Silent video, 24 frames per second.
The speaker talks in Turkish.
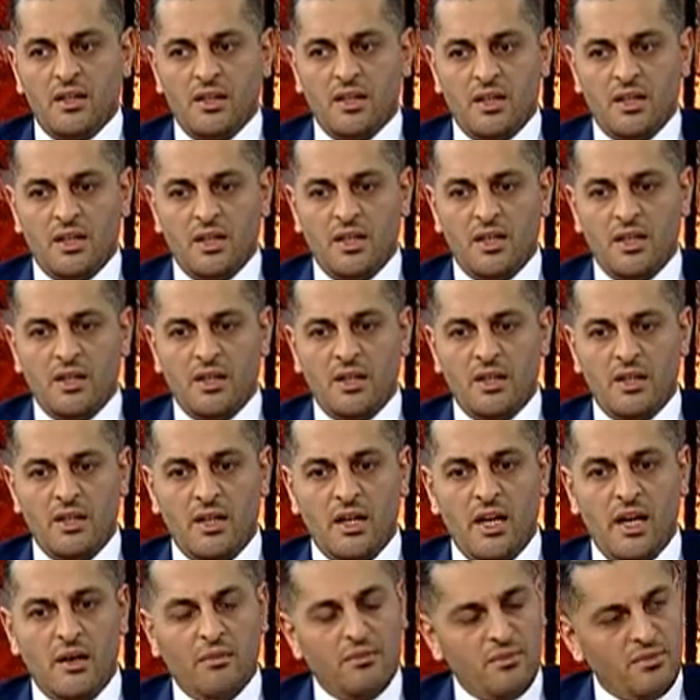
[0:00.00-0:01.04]
E,
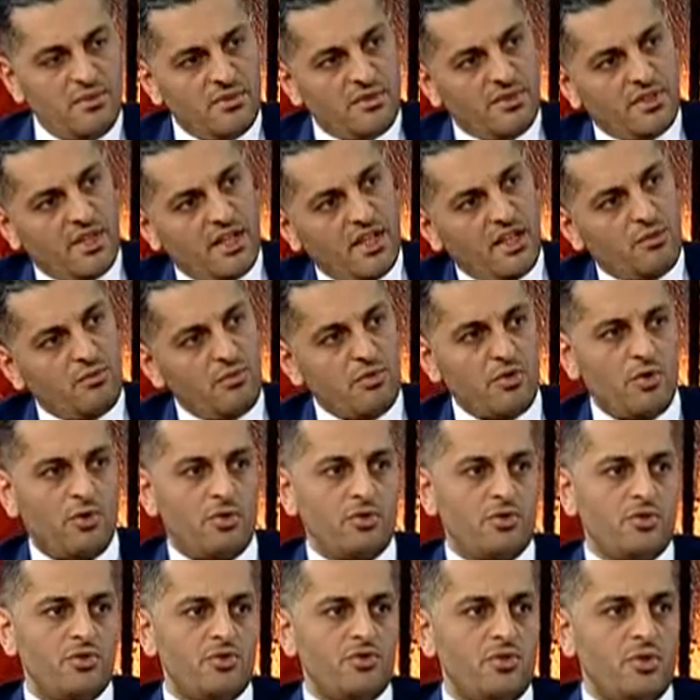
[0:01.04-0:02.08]
hem tanıtmış
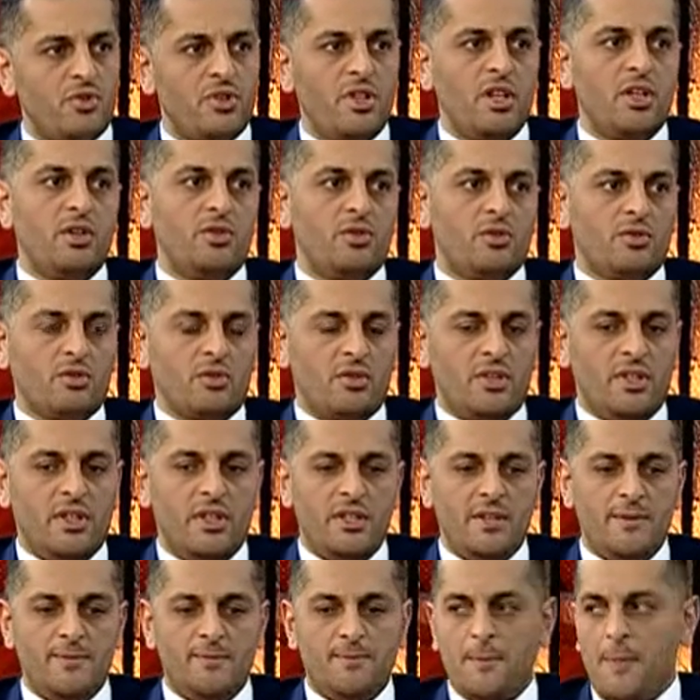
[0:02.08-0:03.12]
olursun çok da iyi olur
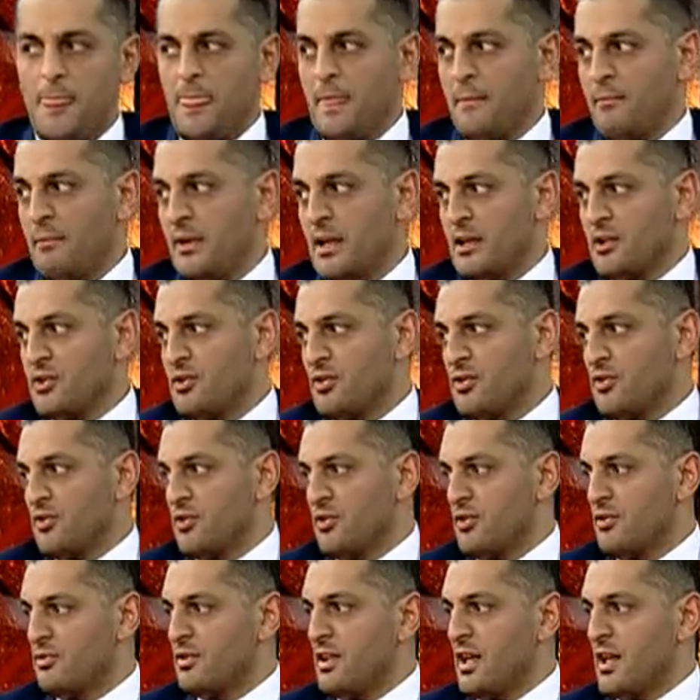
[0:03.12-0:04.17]
dedi. Belki o
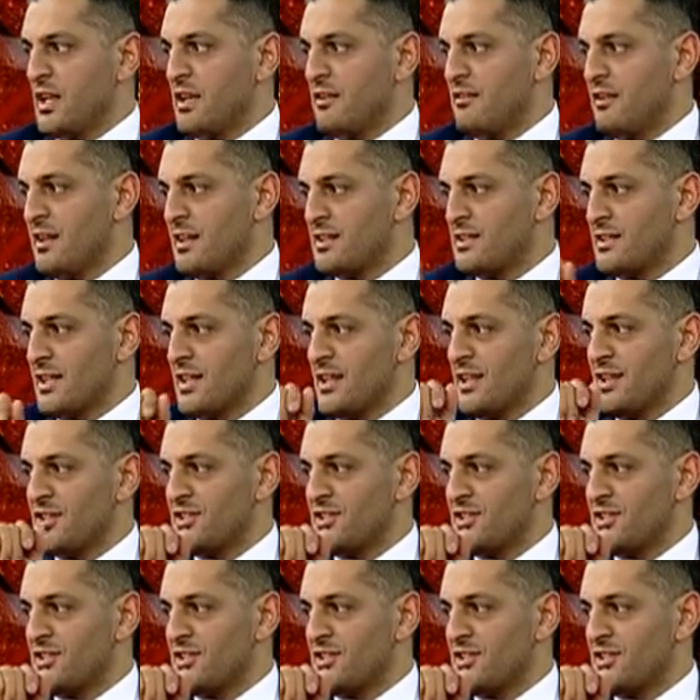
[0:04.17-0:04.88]
görüntülerde varsa